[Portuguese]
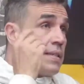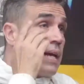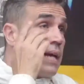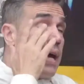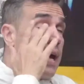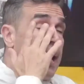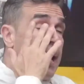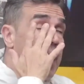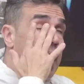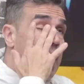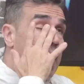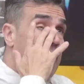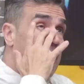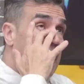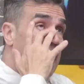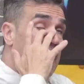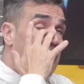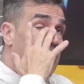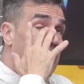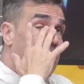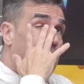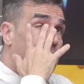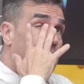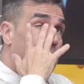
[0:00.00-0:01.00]
a,
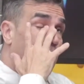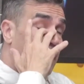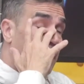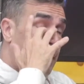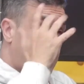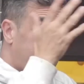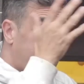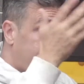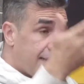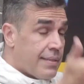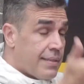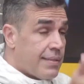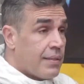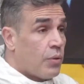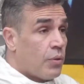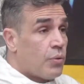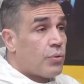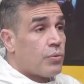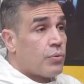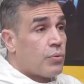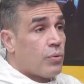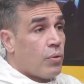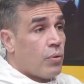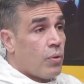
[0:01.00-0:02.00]
a, apresentação
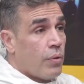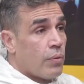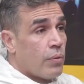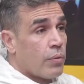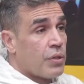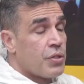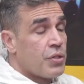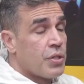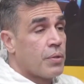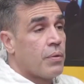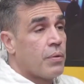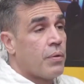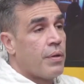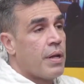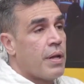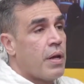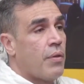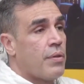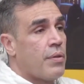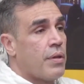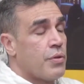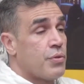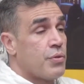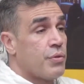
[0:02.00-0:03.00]
do, Cristiano
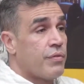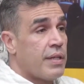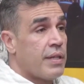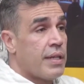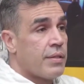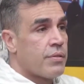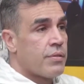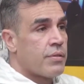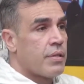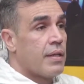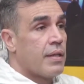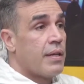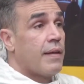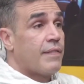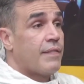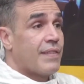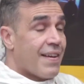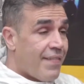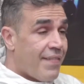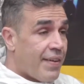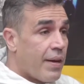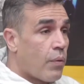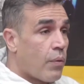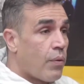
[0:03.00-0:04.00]
Ronaldo na Juventus.
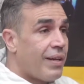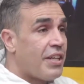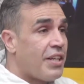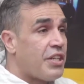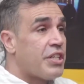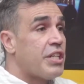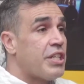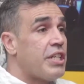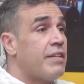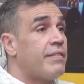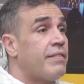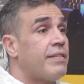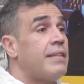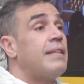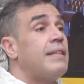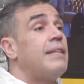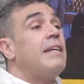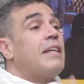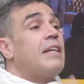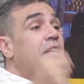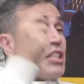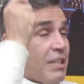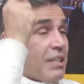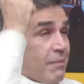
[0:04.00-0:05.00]
Tava na coletiva.
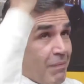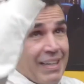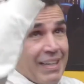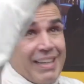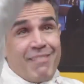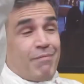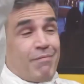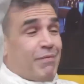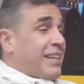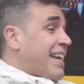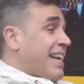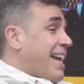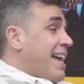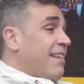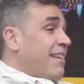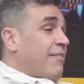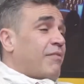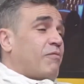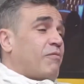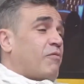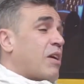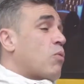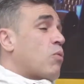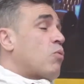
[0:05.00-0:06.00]
Cara,
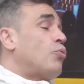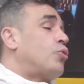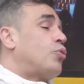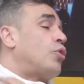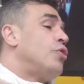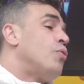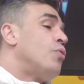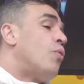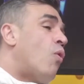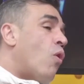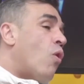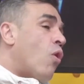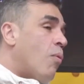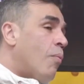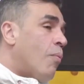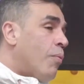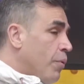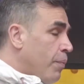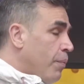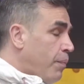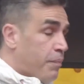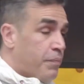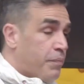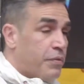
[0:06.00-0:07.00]
com dor no
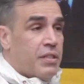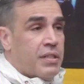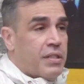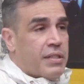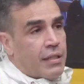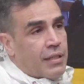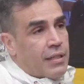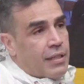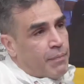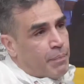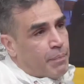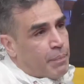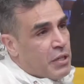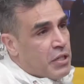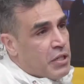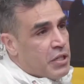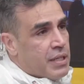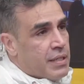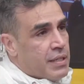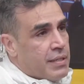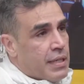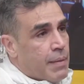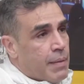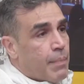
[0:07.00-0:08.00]
ombro, de tanto eu
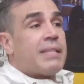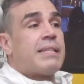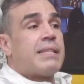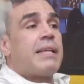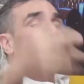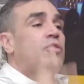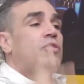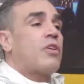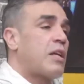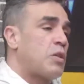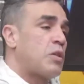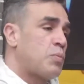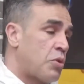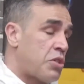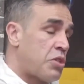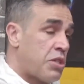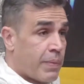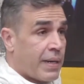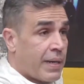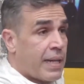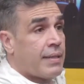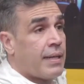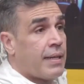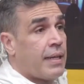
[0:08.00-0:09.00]
pedi assim, mas ele só respondia
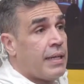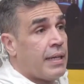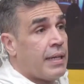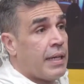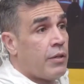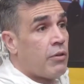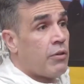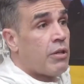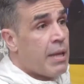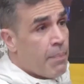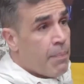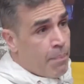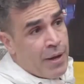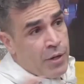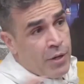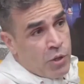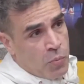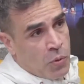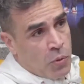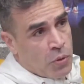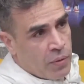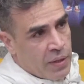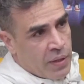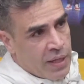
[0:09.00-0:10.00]
para italiano e para os
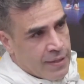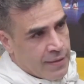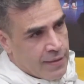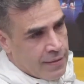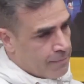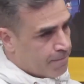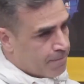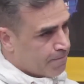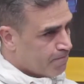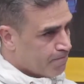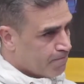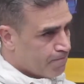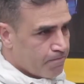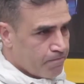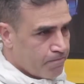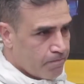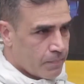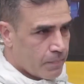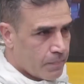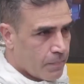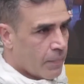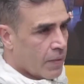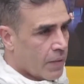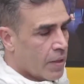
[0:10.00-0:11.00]
portugueses.
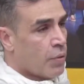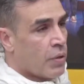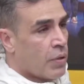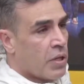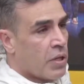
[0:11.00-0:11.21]
Caralho. Não